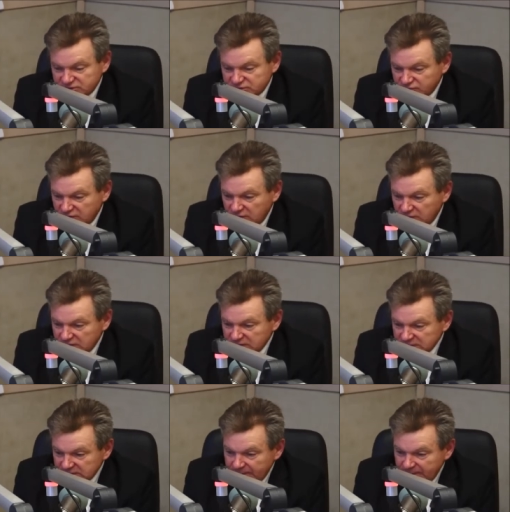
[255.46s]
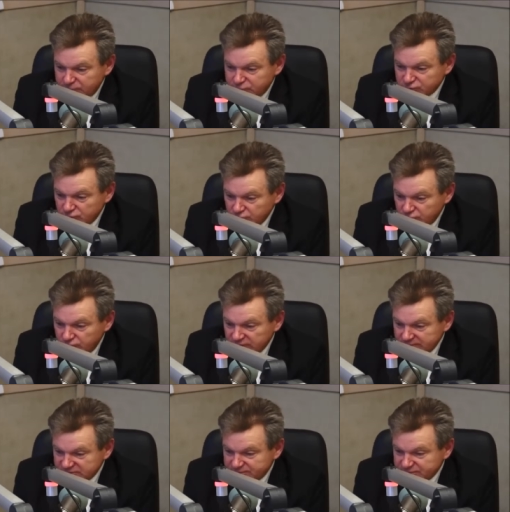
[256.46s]
się na, na porządku,
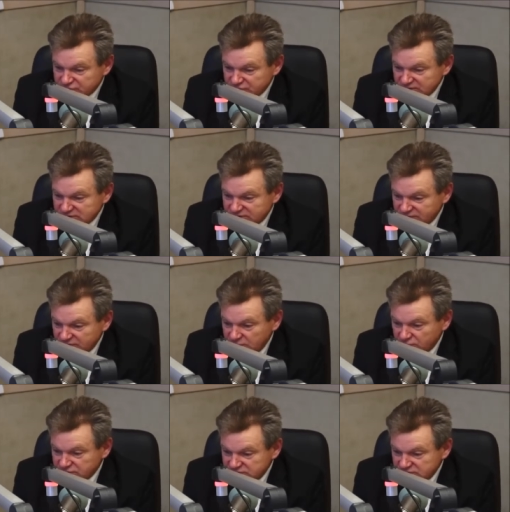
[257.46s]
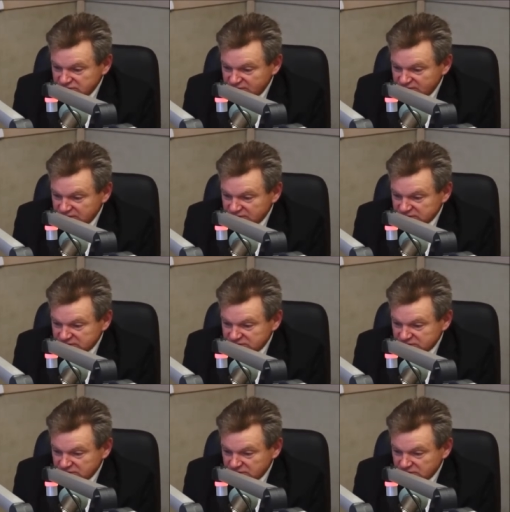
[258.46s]
na bezpieczeństwie, na rodzinie, więc